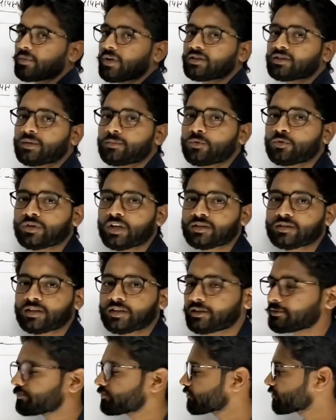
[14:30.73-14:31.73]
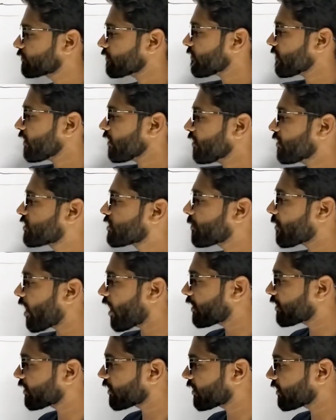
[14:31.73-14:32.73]
काम खत्म हो जाता है जब
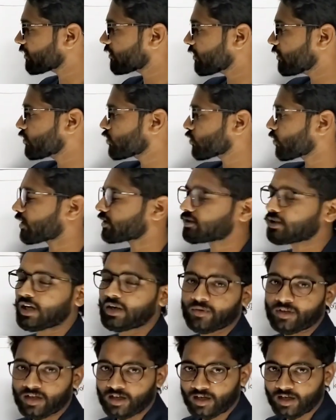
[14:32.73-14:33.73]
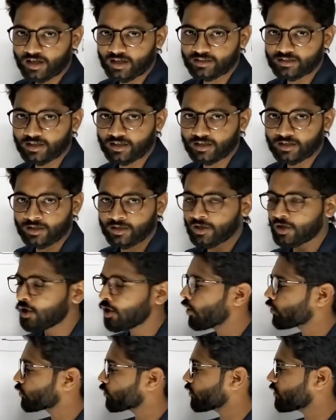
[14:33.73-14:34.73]
आर्टिकल तीन लगाया जाएगा
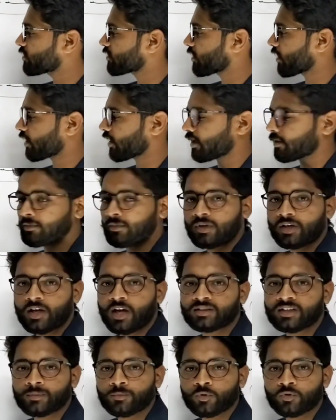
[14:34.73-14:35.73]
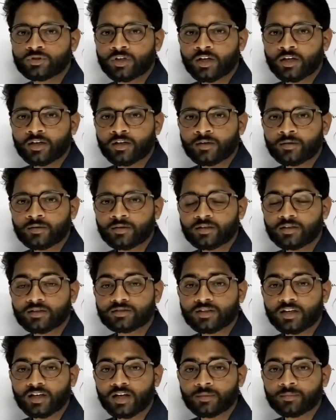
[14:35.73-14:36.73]
तो इसका काम खत्म हो जाएगा
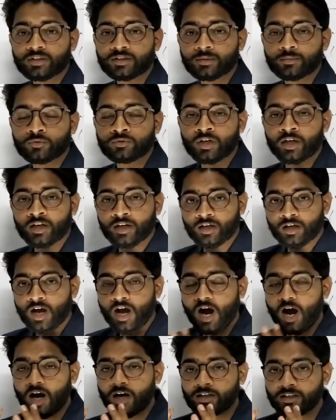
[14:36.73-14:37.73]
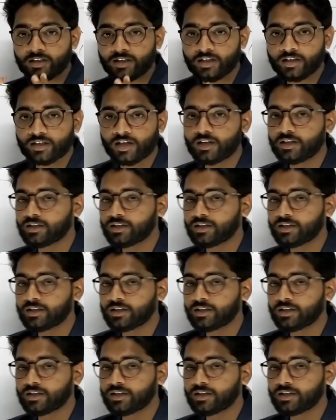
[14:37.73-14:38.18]
किसका काम खत्म हो जाएगा आर्टिकल